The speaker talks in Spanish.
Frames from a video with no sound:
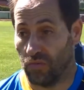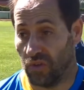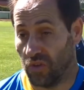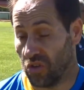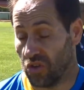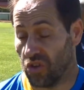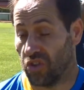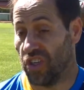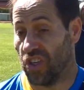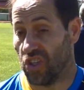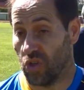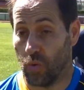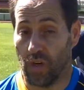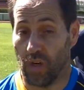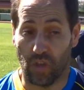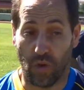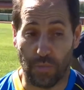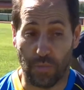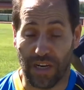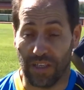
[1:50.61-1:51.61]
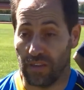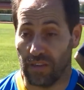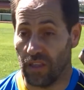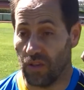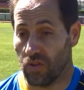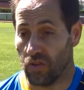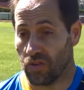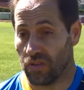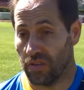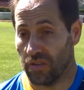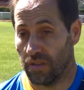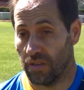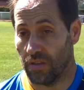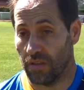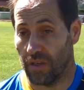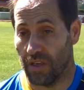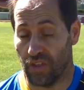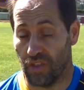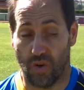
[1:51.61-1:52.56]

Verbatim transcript: dos, tres cuatro partidos que